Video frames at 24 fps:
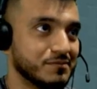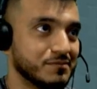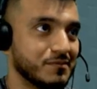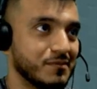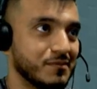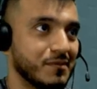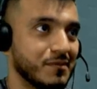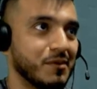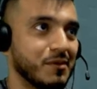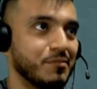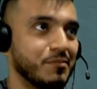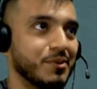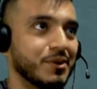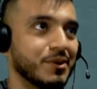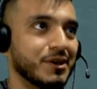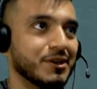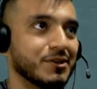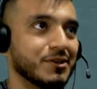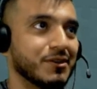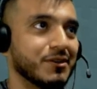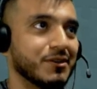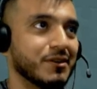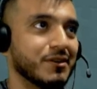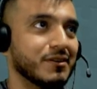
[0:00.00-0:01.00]
dependiendo
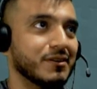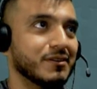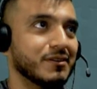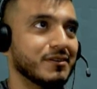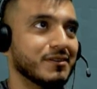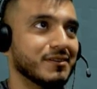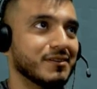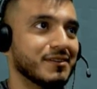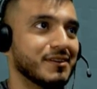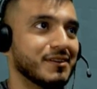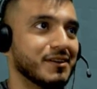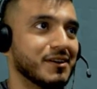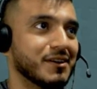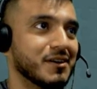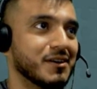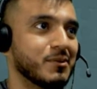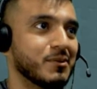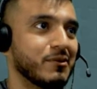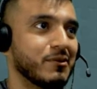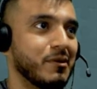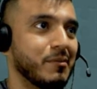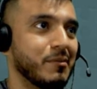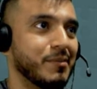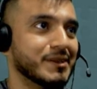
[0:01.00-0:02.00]
de, de cómo
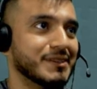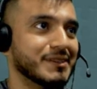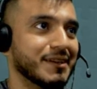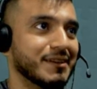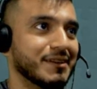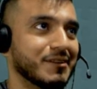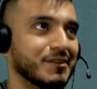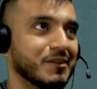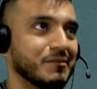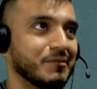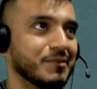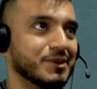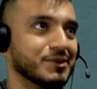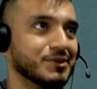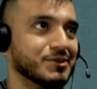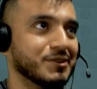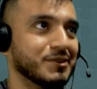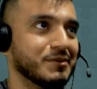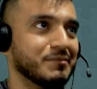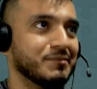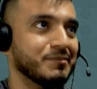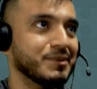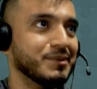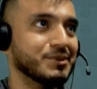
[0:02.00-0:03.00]
va pasando de persona en
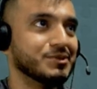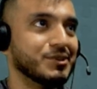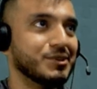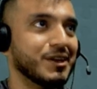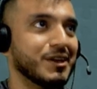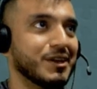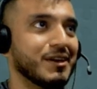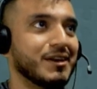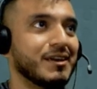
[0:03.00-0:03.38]
persona.